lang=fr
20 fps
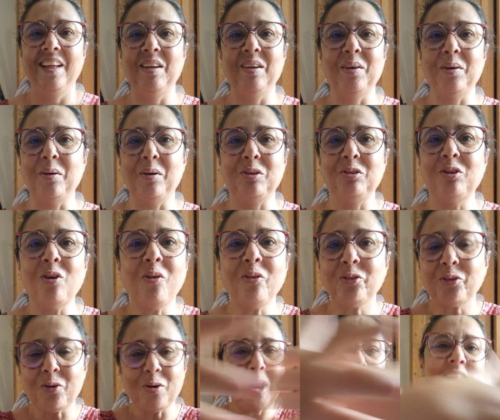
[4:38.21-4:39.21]
euh,
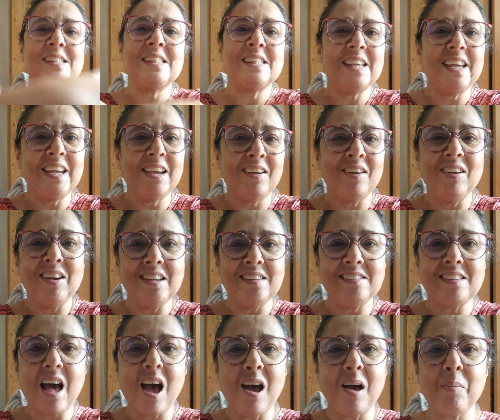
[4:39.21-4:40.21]
d'entrelacer
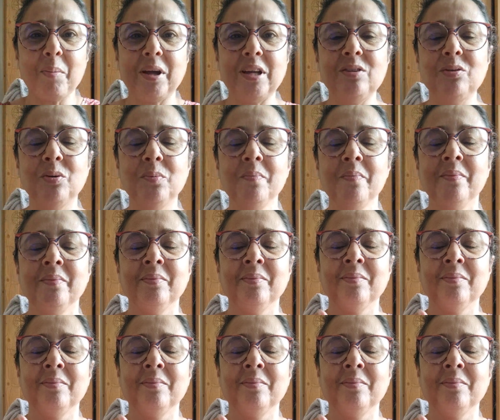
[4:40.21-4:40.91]
les arbres et de